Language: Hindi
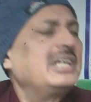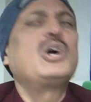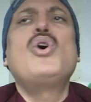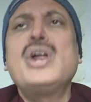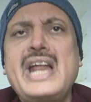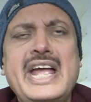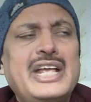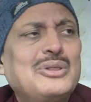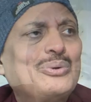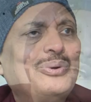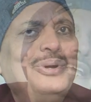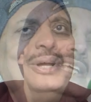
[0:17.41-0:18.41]
कौन है
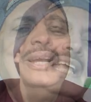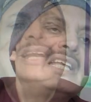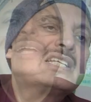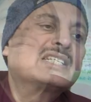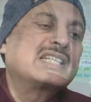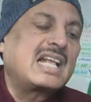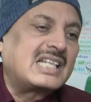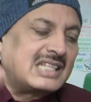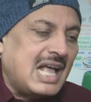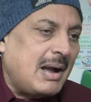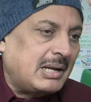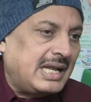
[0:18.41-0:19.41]
हिंदू ये
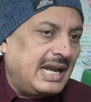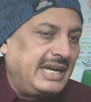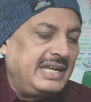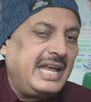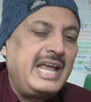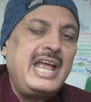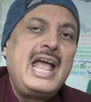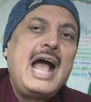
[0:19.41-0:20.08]
सत्ता के लिए